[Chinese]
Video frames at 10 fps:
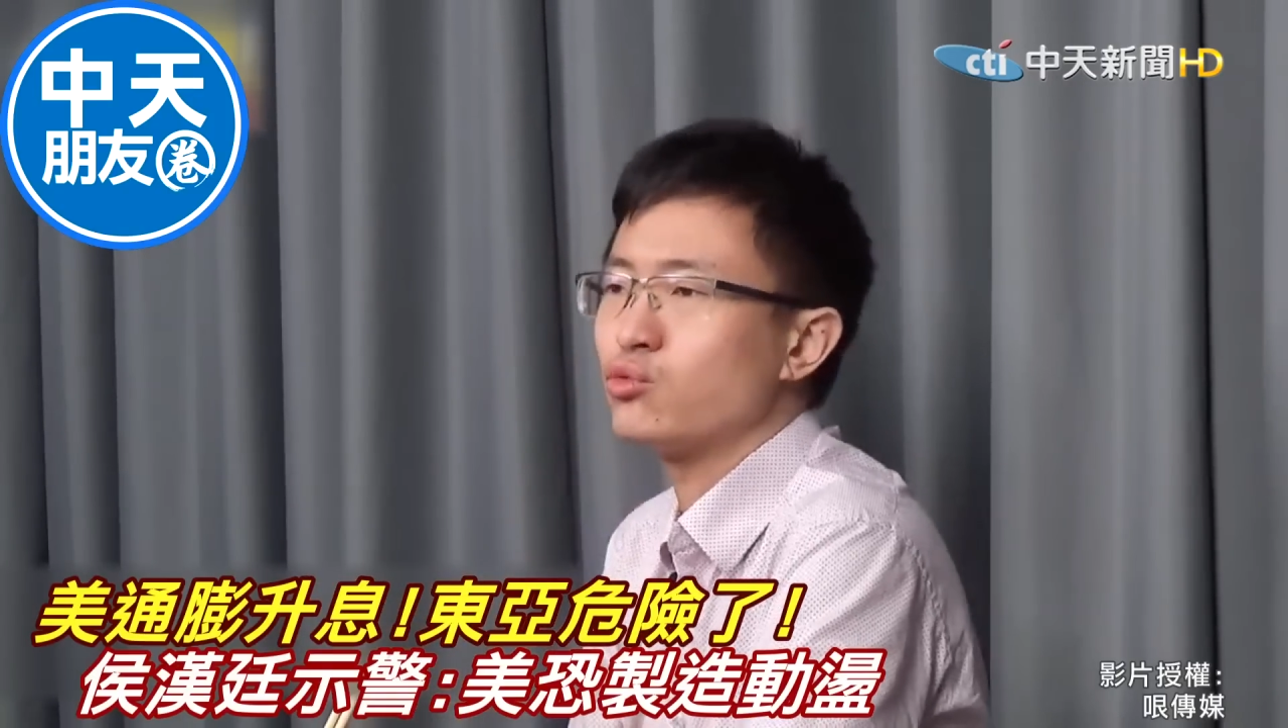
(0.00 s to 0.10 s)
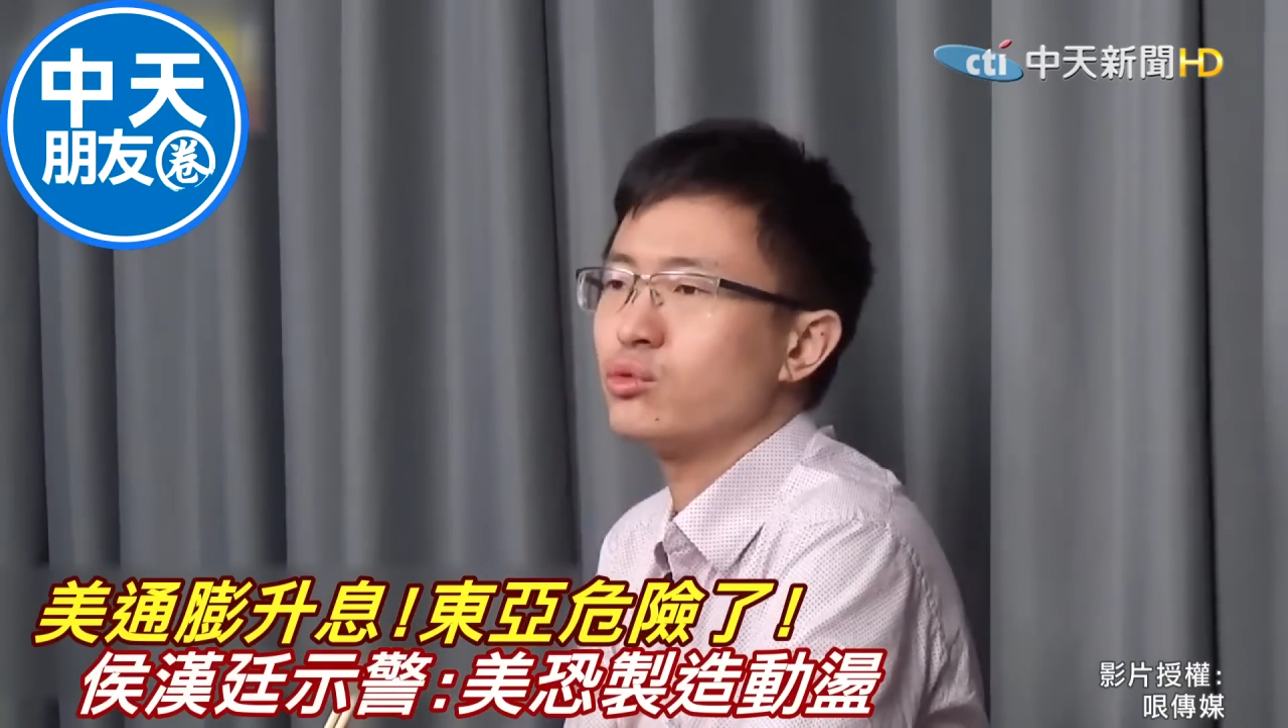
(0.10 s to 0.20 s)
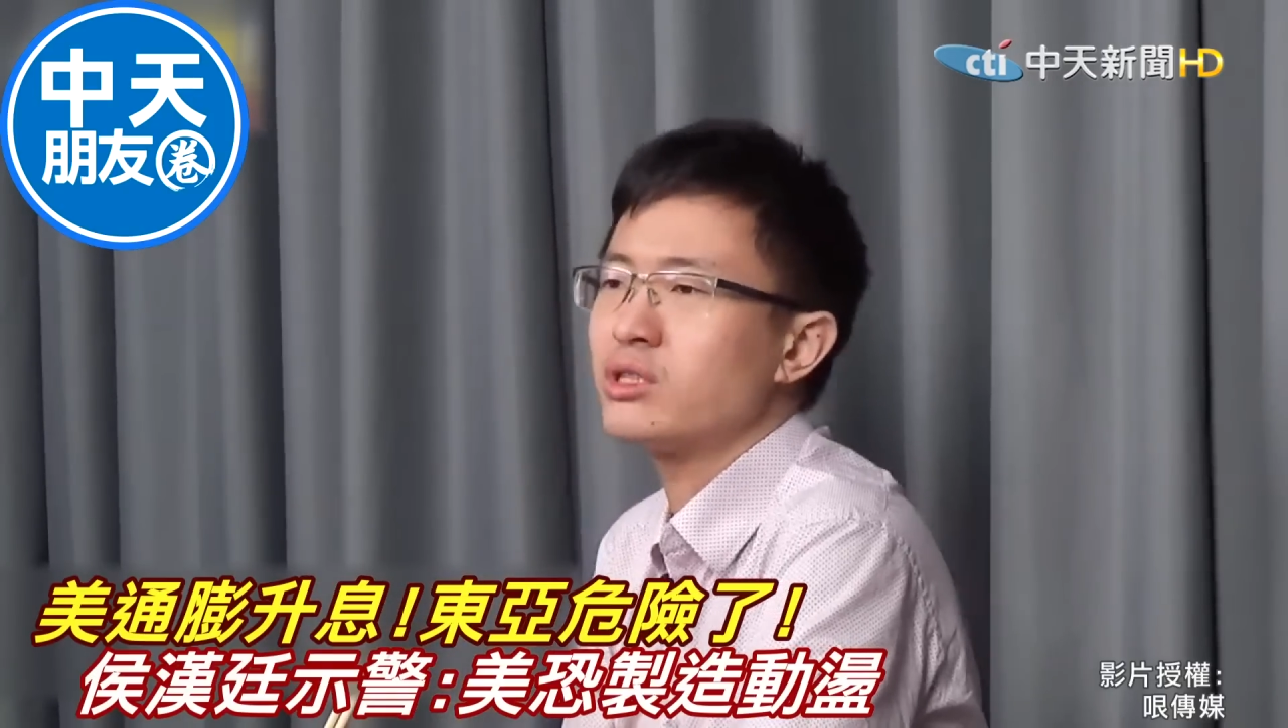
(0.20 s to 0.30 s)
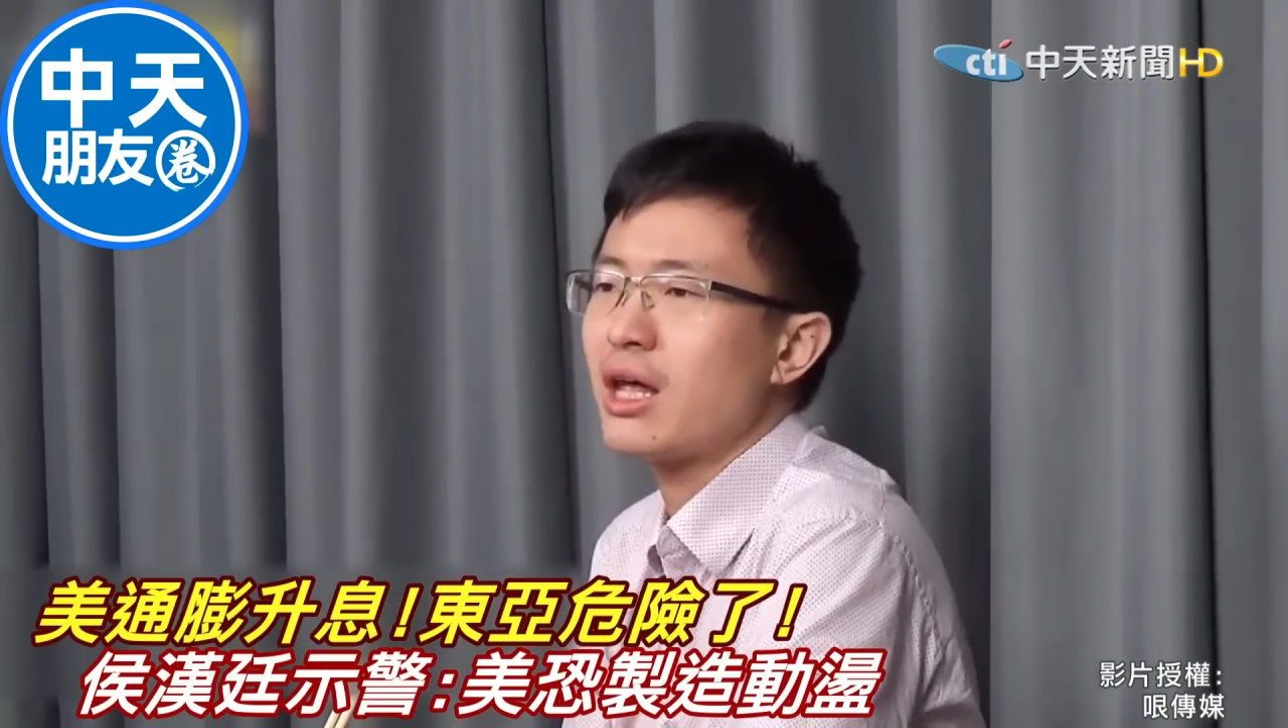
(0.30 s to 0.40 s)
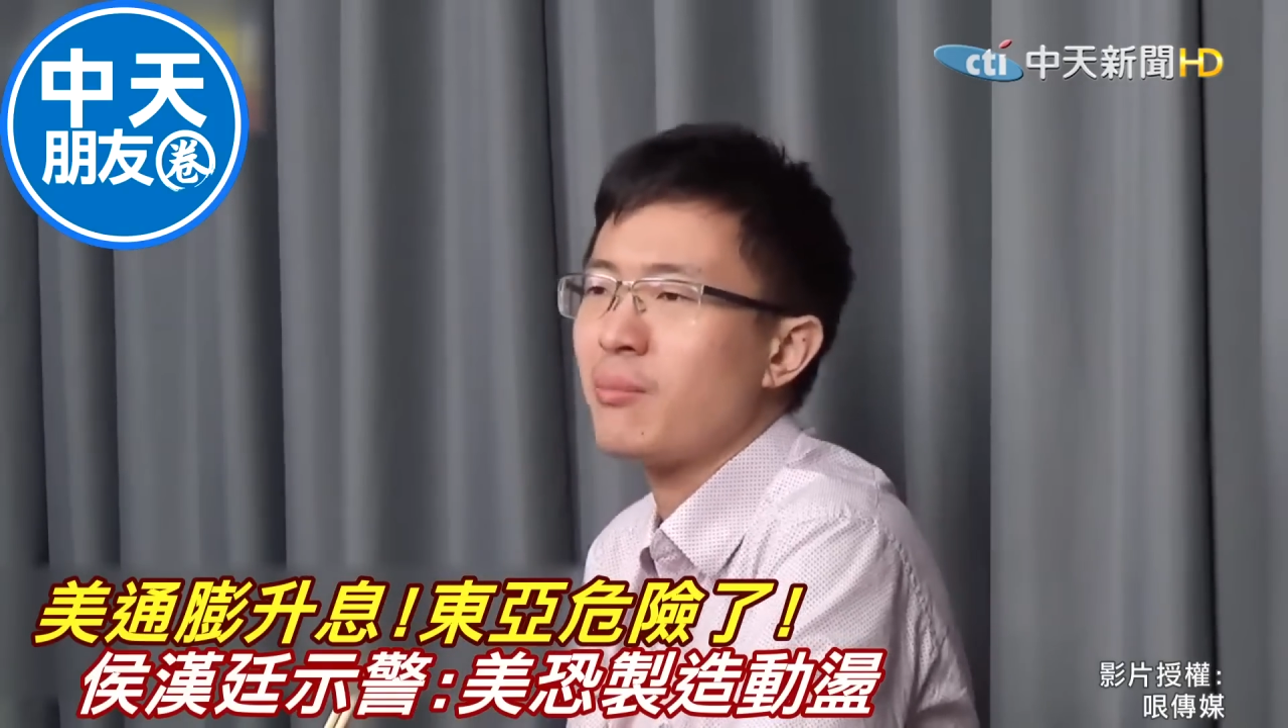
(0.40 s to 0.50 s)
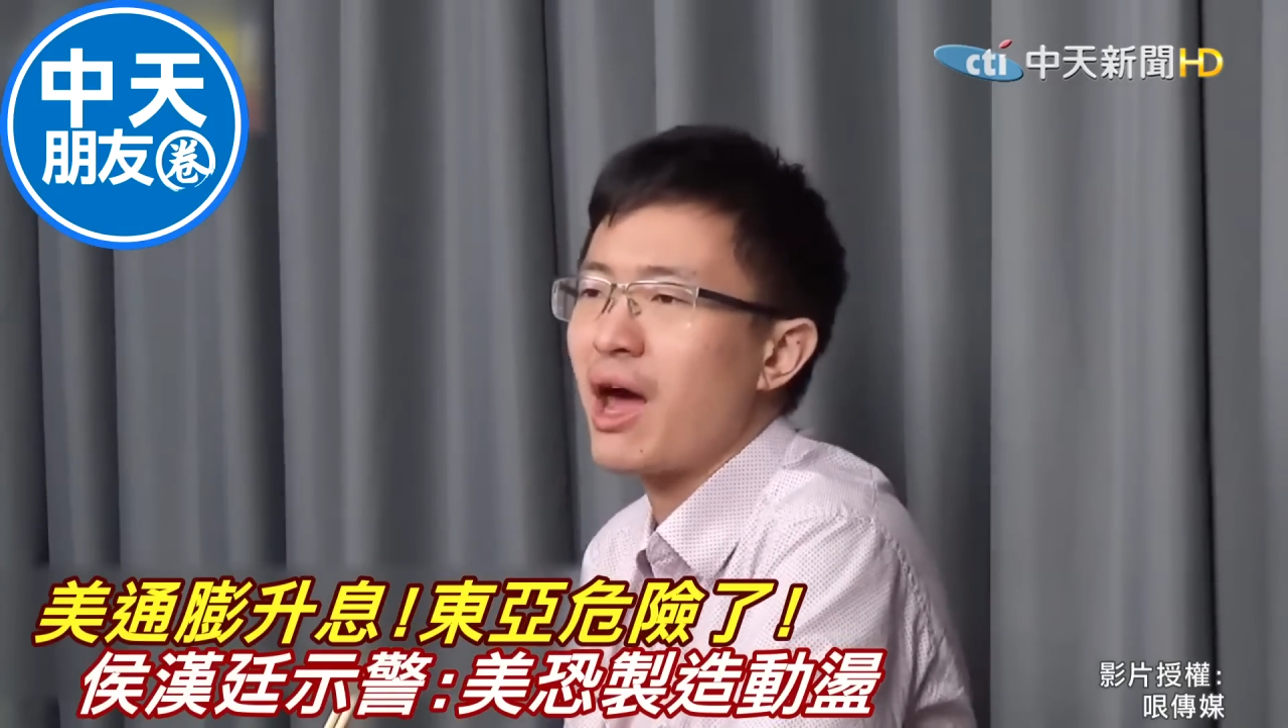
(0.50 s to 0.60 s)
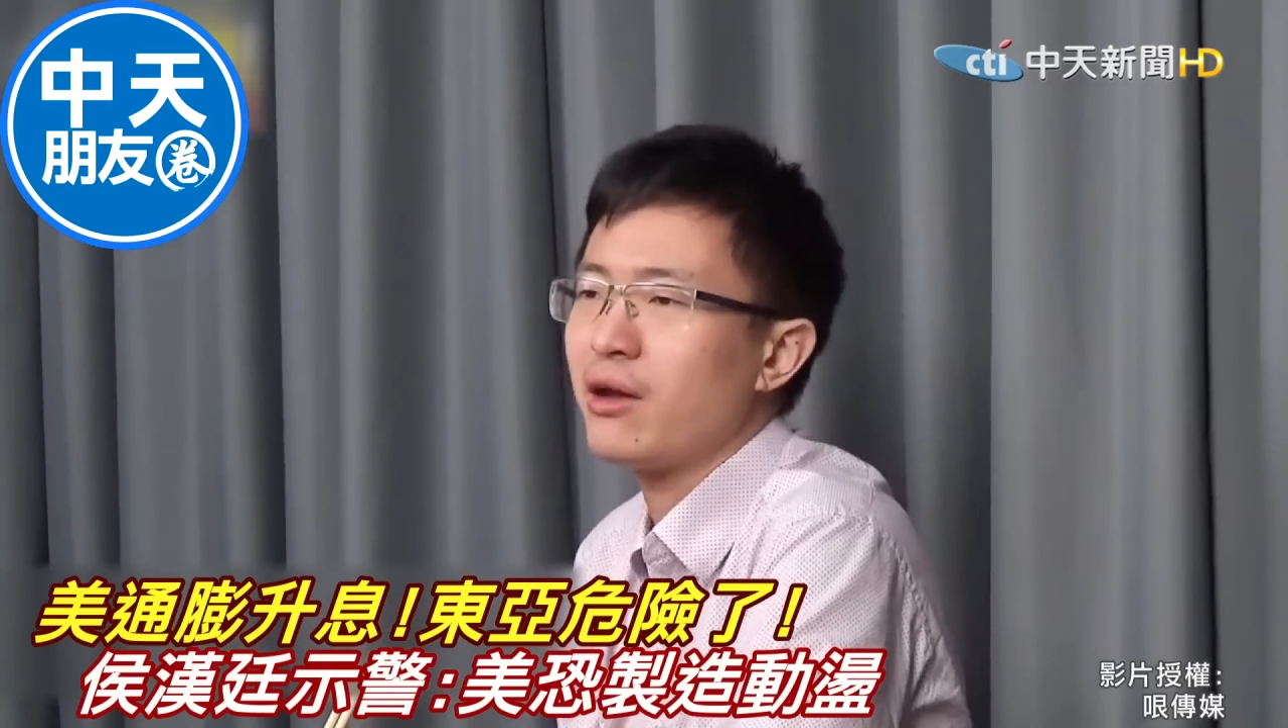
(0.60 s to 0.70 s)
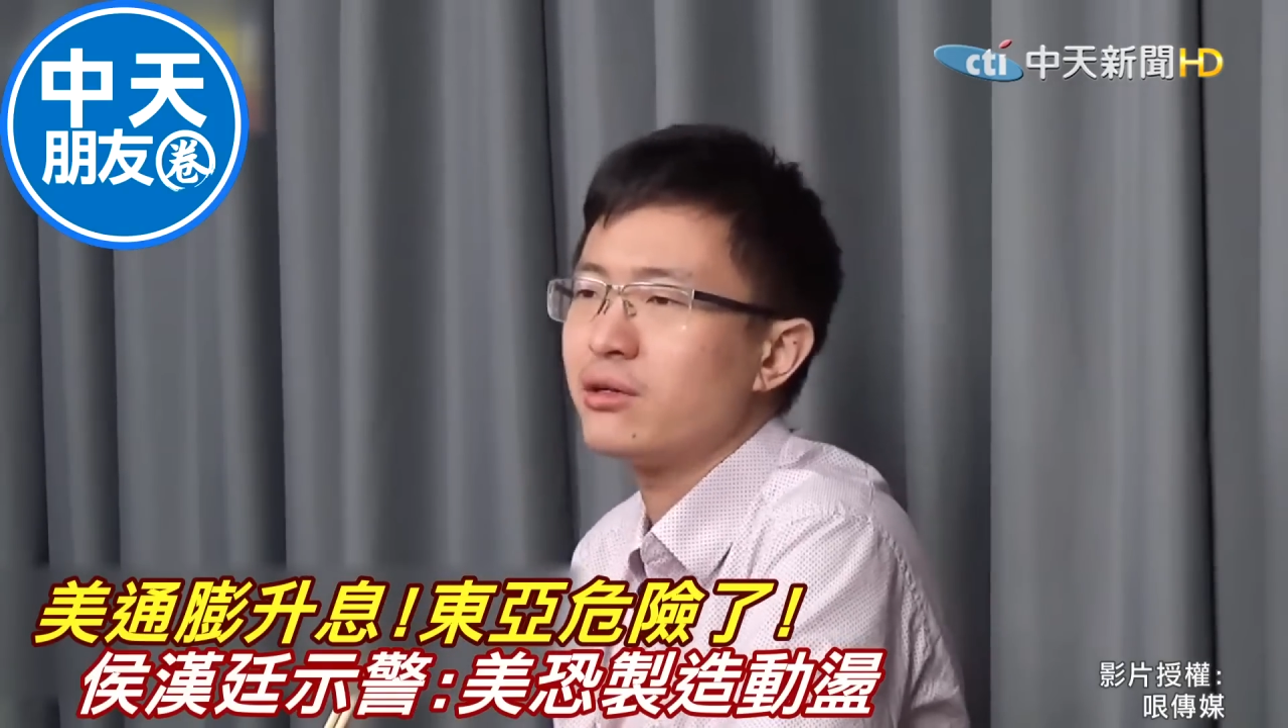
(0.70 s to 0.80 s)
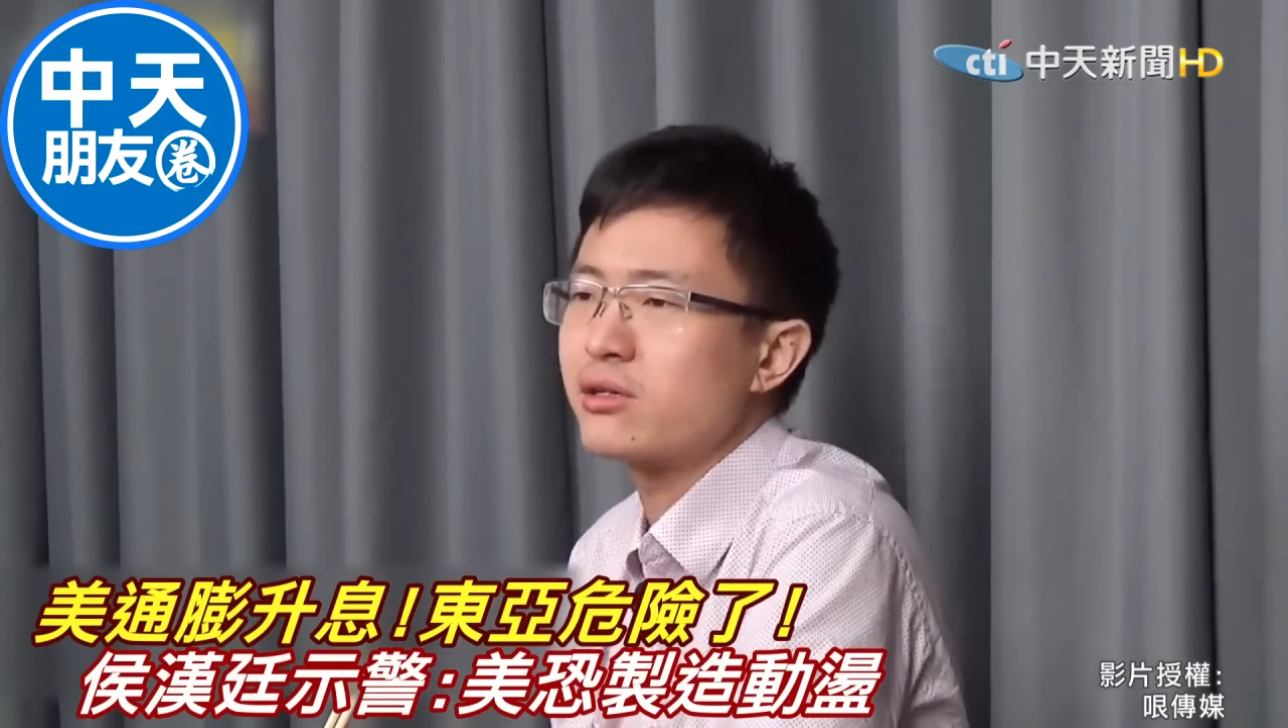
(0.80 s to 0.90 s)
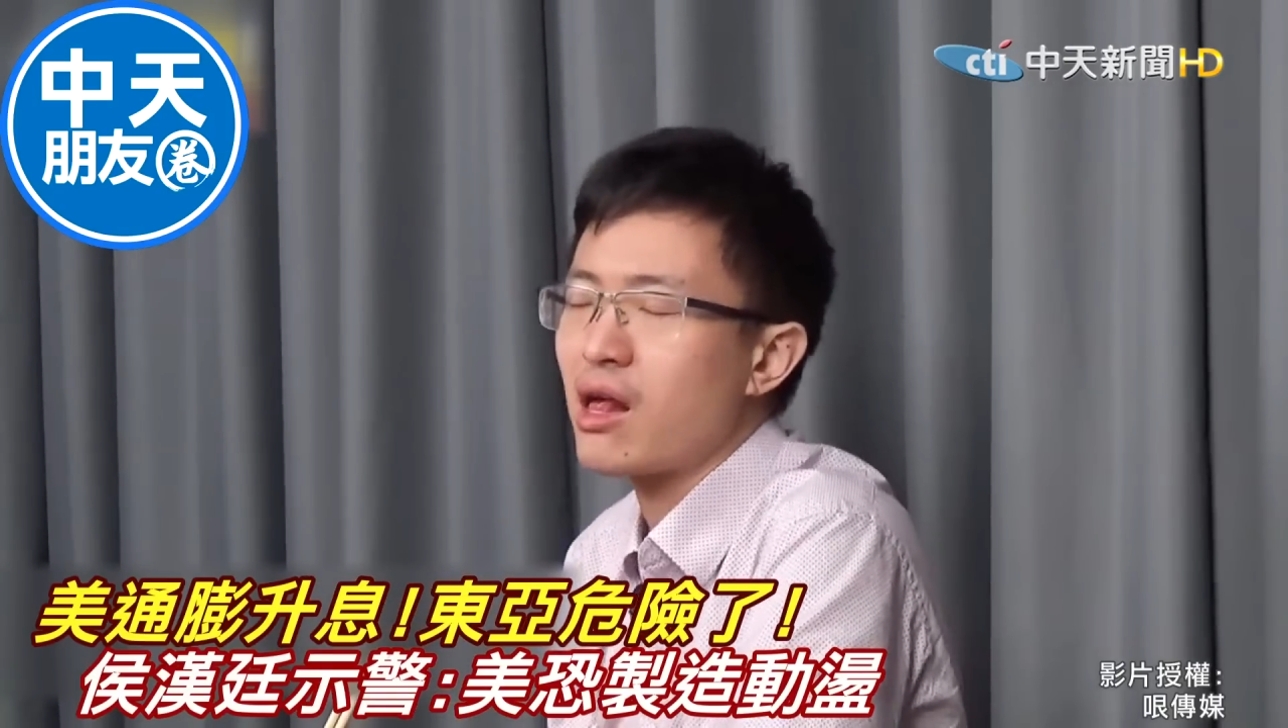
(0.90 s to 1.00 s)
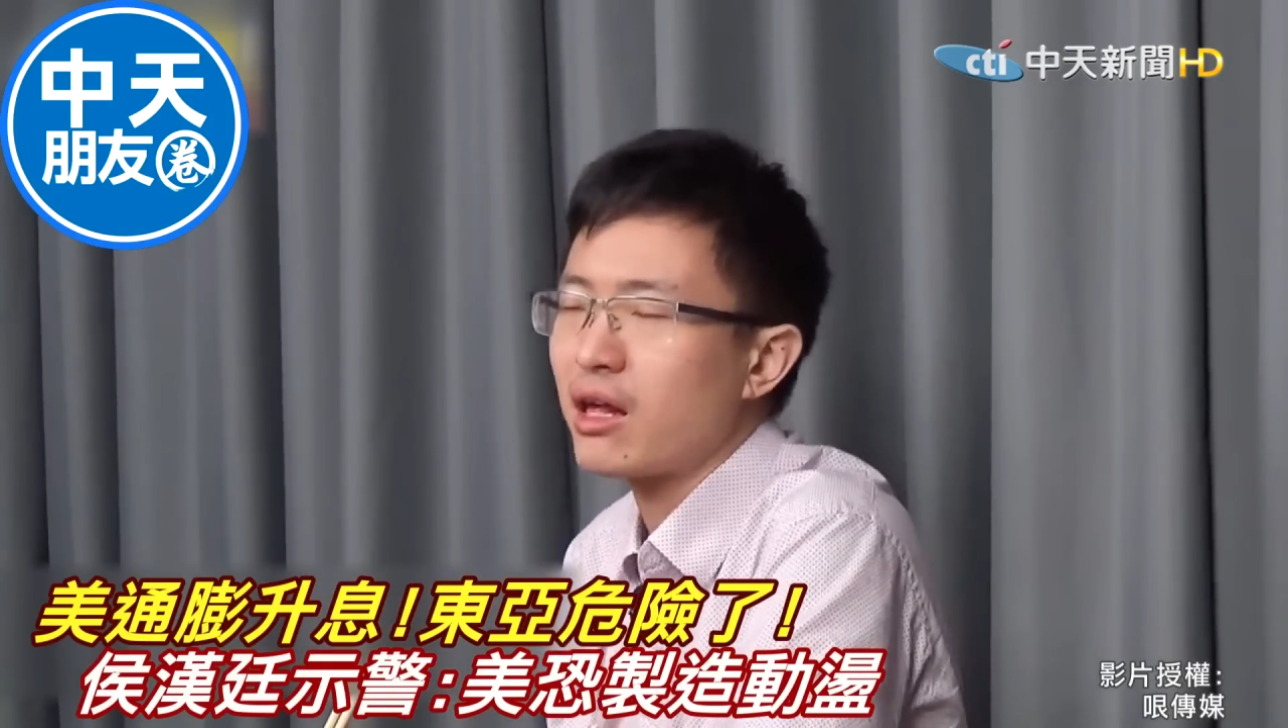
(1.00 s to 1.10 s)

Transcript: 主战派